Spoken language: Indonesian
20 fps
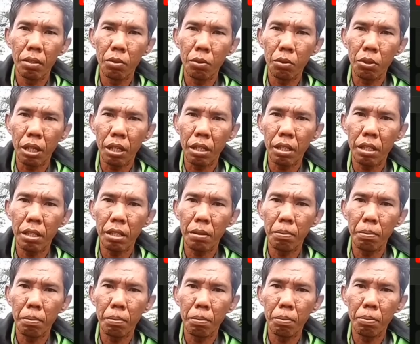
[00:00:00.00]

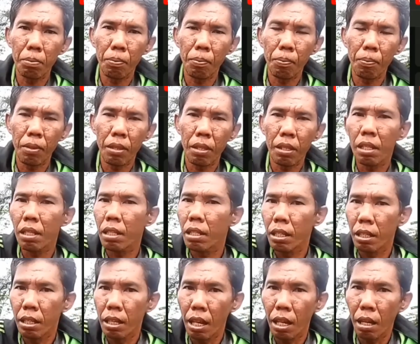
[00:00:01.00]
sukses
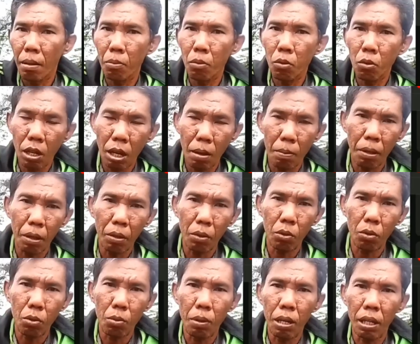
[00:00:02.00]
di dalam dunia
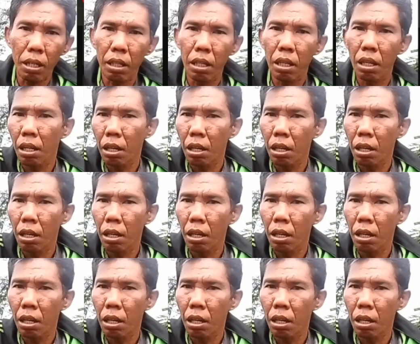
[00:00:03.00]
peryoutuban